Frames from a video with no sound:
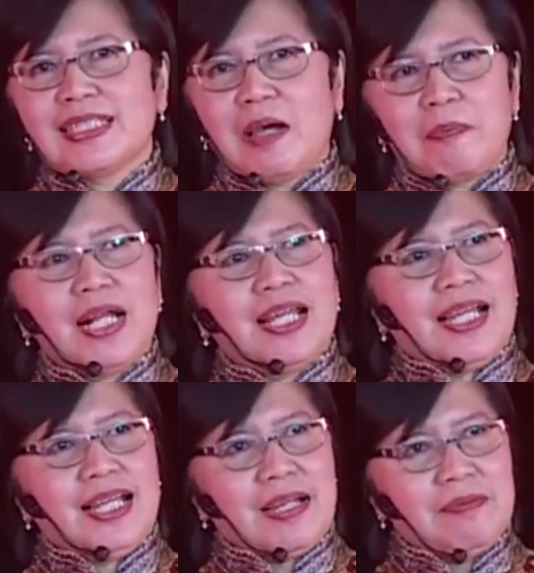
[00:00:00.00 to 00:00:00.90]
apa
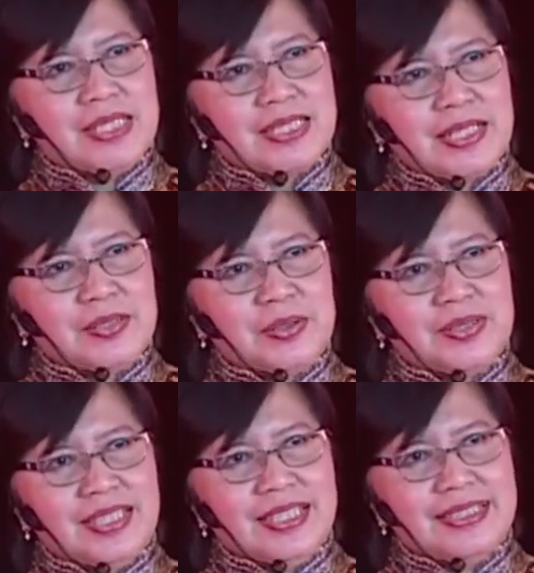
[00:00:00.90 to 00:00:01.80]
langkah kami
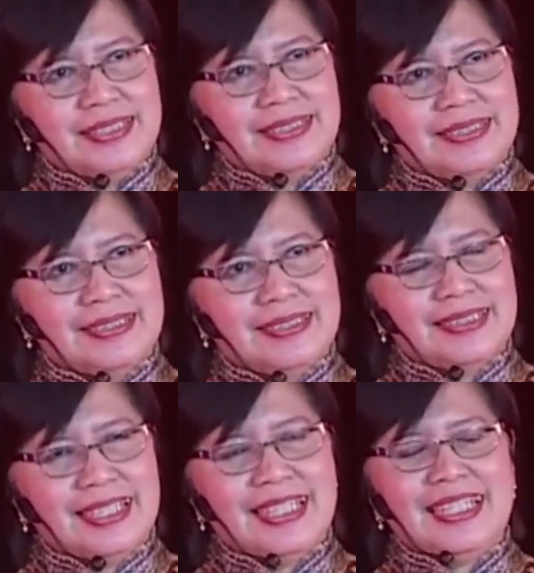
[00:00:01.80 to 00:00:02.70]
selanjutnya?
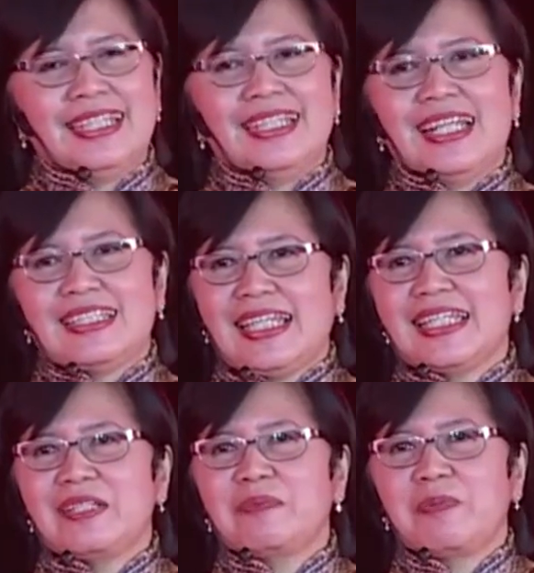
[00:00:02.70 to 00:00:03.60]
Nah, saya
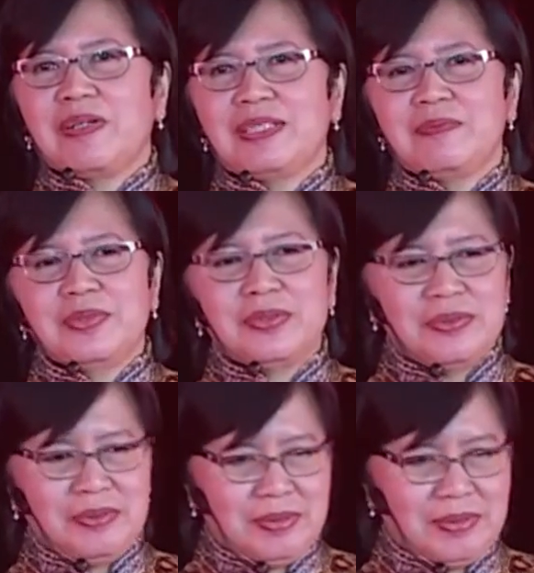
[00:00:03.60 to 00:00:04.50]
ingin Bapak Ibu
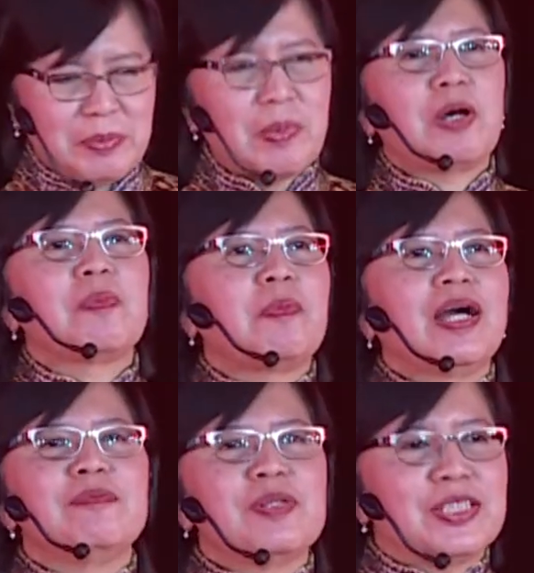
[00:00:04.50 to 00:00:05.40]
membawa
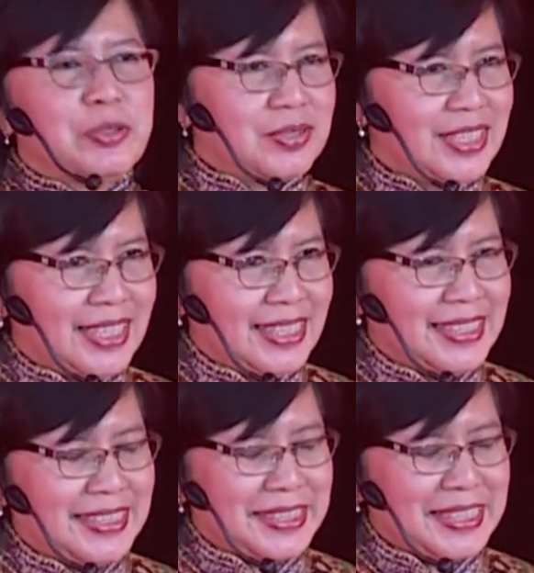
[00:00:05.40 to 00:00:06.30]
Bapak Ibu ke Jogja nih.
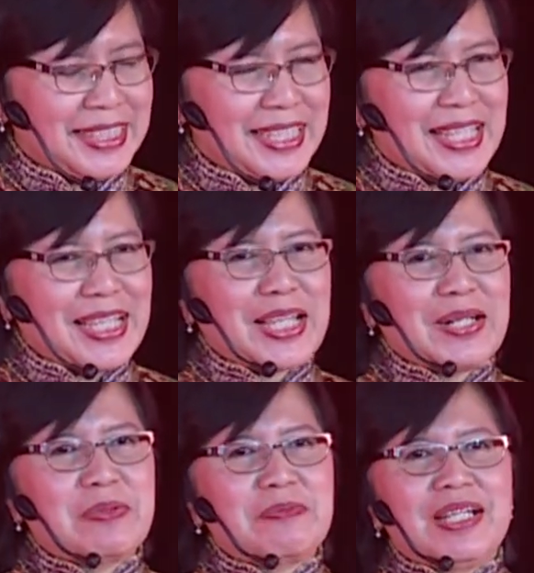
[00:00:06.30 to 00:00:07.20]

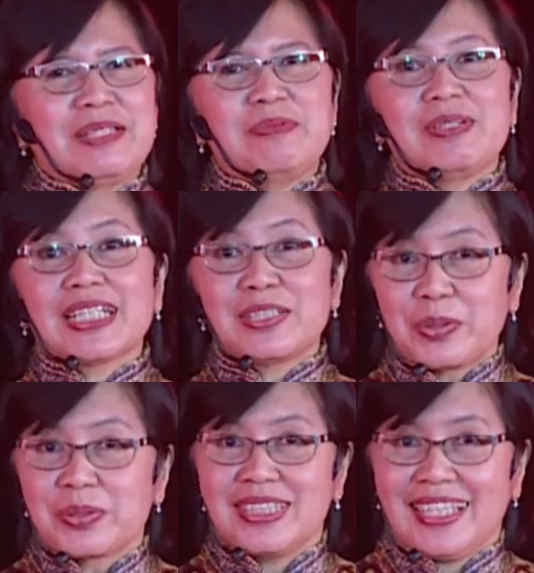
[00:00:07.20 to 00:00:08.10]
Kalau Bapak Ibu ke
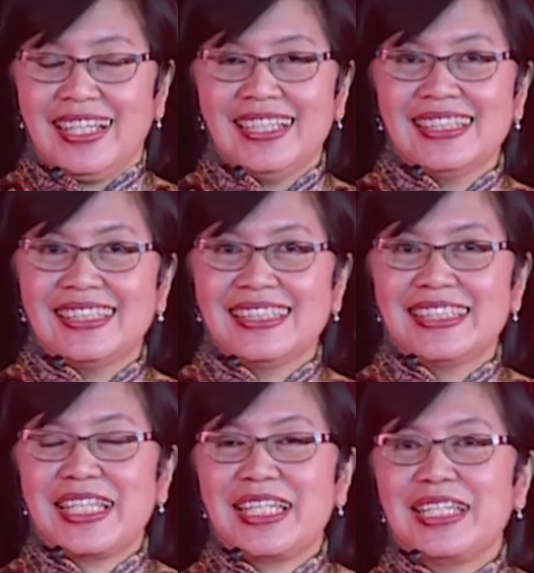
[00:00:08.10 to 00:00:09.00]
Jogja,
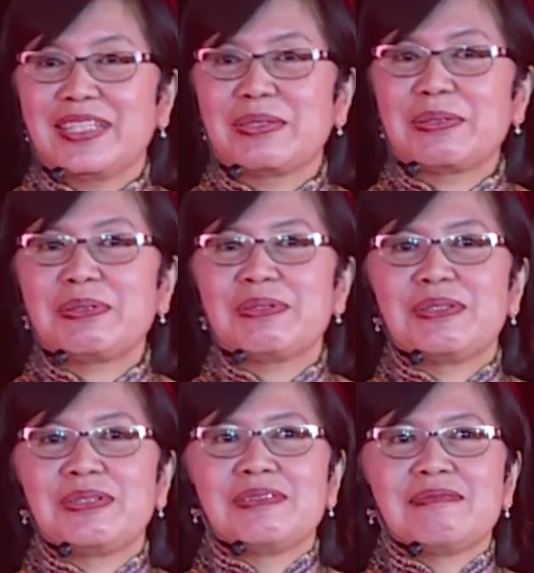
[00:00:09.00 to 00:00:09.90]
itu
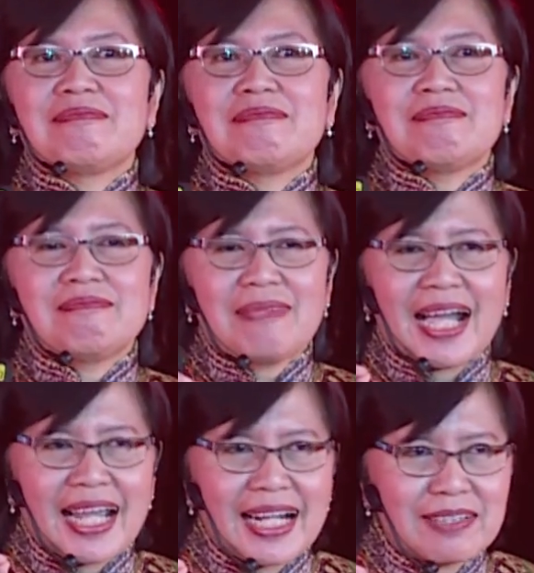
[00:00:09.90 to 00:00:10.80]

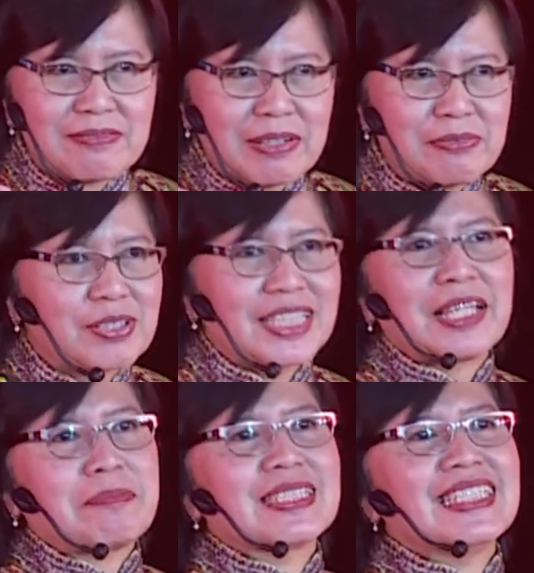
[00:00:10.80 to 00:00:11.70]
makanan favorit
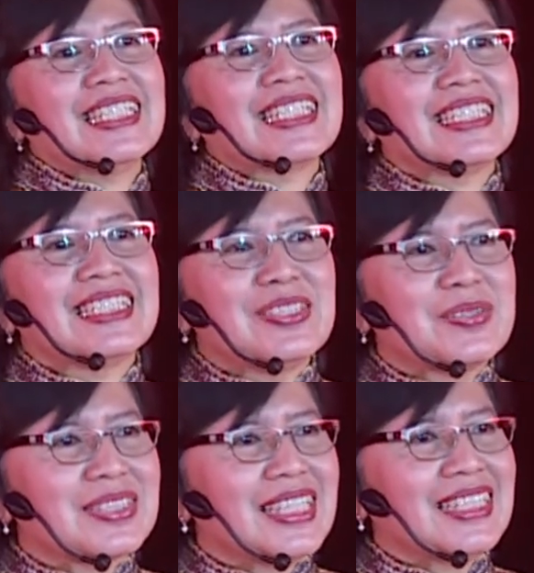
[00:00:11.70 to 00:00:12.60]
apa sih yang ada di
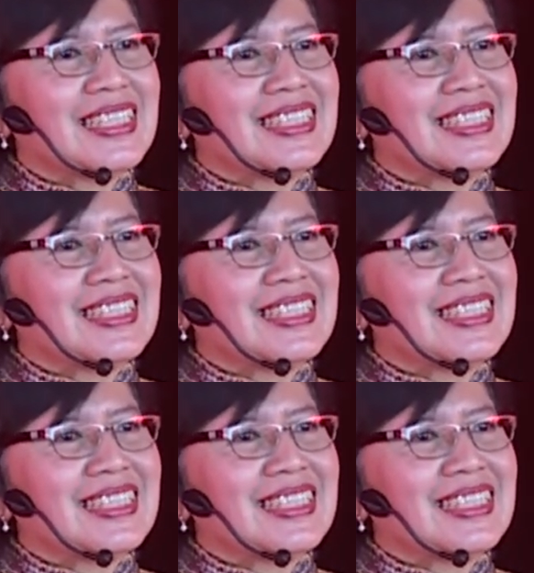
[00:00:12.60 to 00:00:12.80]
Jogja?